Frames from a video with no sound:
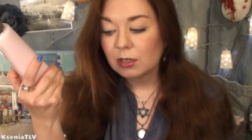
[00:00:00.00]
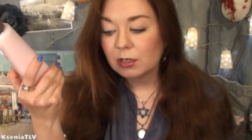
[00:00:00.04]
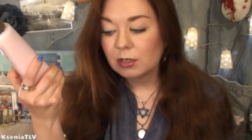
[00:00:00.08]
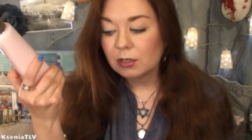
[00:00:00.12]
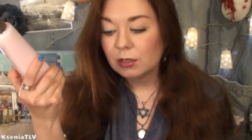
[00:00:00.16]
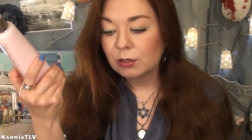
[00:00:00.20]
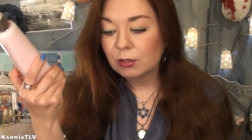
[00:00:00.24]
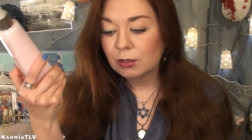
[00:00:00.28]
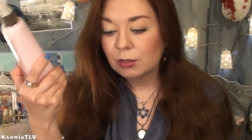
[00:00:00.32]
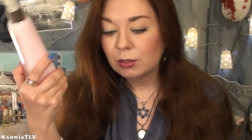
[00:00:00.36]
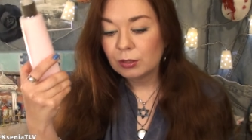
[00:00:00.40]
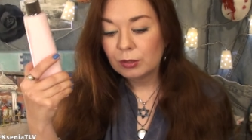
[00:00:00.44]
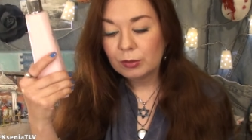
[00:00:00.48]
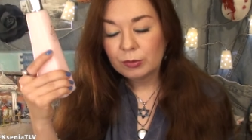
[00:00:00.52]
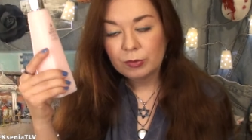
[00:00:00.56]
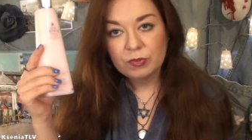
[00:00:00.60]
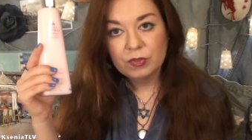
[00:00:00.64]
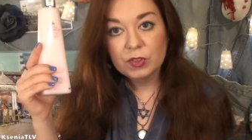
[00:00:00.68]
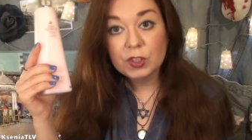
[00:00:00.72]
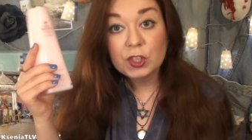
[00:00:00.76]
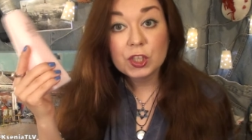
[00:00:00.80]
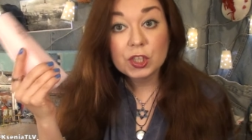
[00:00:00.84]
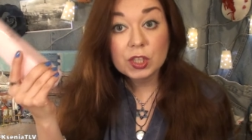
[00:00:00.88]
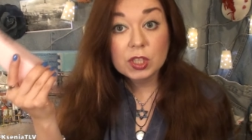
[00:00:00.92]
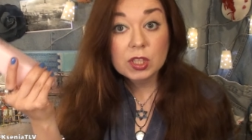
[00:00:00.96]
э,
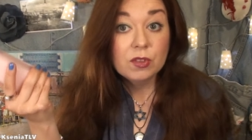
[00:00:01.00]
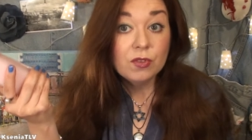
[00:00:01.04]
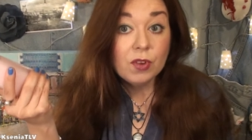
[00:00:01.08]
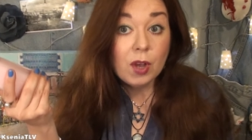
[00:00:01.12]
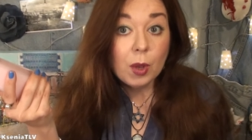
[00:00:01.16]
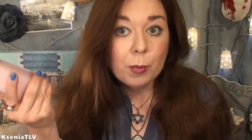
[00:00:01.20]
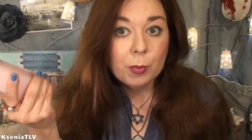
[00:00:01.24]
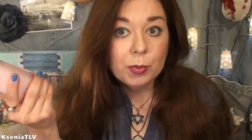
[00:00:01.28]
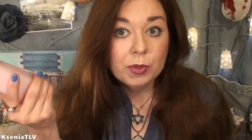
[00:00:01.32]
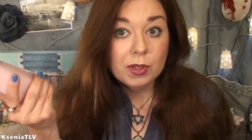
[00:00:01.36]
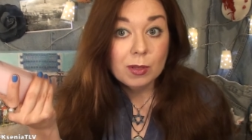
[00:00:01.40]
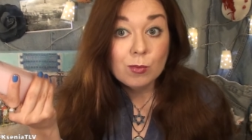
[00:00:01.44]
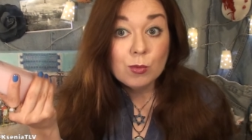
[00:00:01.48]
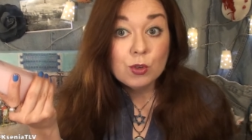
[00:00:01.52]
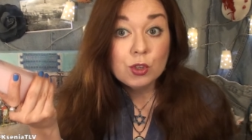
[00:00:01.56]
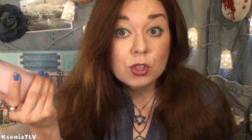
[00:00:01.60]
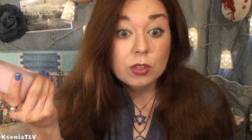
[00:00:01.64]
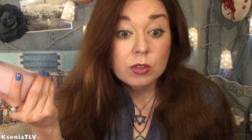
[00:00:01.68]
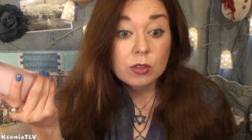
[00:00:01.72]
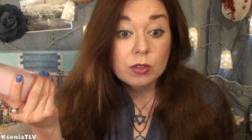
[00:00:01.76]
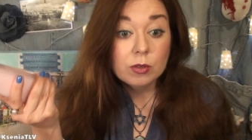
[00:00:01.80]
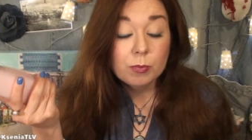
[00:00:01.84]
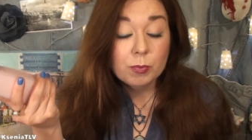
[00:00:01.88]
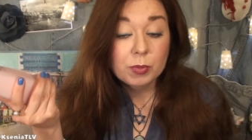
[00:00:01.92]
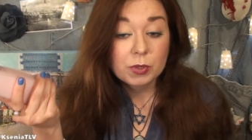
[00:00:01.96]
веществам, потому
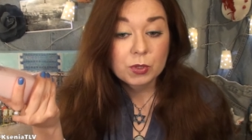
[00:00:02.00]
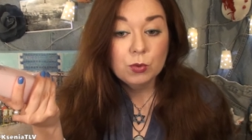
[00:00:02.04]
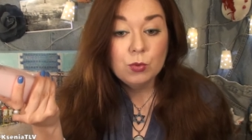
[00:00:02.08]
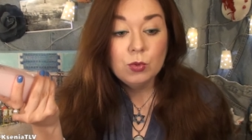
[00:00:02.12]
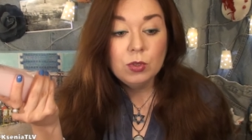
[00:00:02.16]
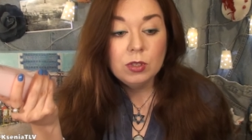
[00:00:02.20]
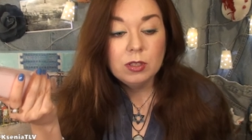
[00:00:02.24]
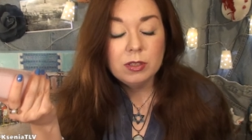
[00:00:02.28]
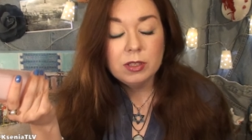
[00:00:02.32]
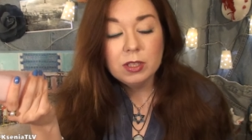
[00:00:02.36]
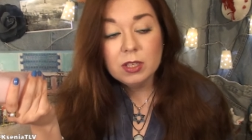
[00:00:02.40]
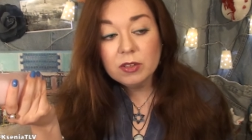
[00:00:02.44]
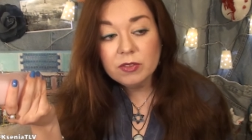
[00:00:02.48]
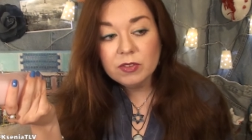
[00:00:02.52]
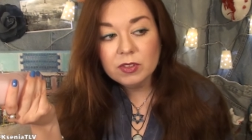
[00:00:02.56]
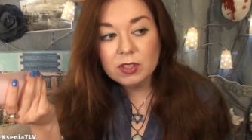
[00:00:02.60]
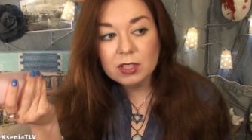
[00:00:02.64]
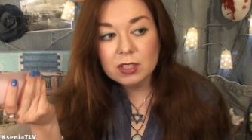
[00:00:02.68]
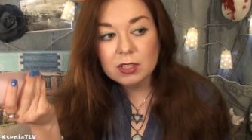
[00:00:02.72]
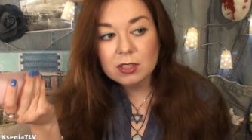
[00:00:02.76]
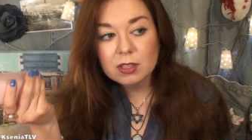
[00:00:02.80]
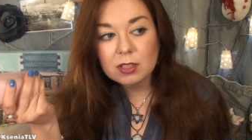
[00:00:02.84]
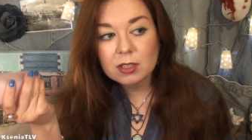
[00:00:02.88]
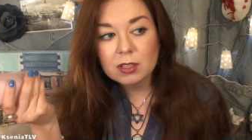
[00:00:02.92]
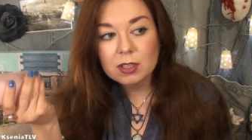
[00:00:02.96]
что, по сути, нефть
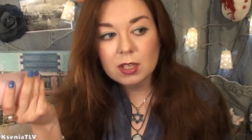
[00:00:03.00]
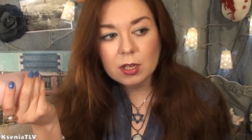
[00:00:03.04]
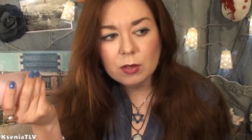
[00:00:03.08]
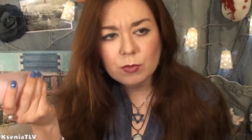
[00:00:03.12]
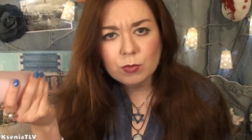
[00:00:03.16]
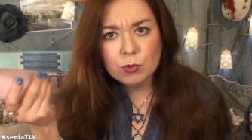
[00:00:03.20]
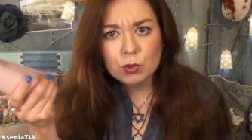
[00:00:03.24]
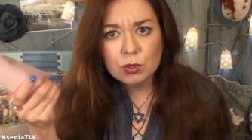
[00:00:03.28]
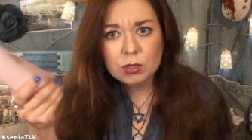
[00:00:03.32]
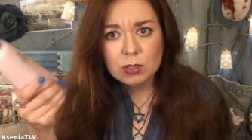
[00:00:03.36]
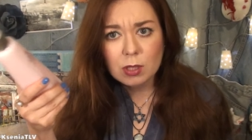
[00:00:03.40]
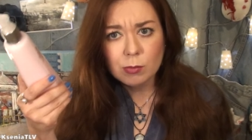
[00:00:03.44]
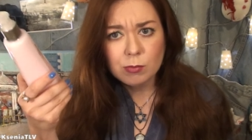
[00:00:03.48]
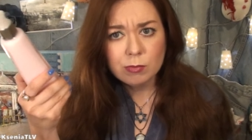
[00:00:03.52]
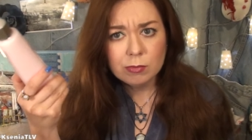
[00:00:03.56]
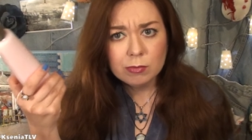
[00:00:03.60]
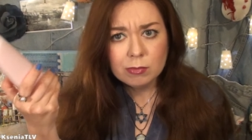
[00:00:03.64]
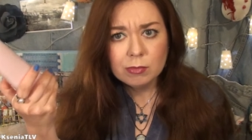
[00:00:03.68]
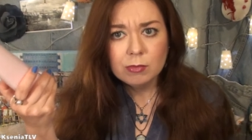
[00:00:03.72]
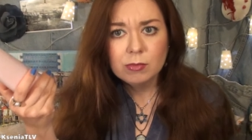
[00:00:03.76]
это, да, вот там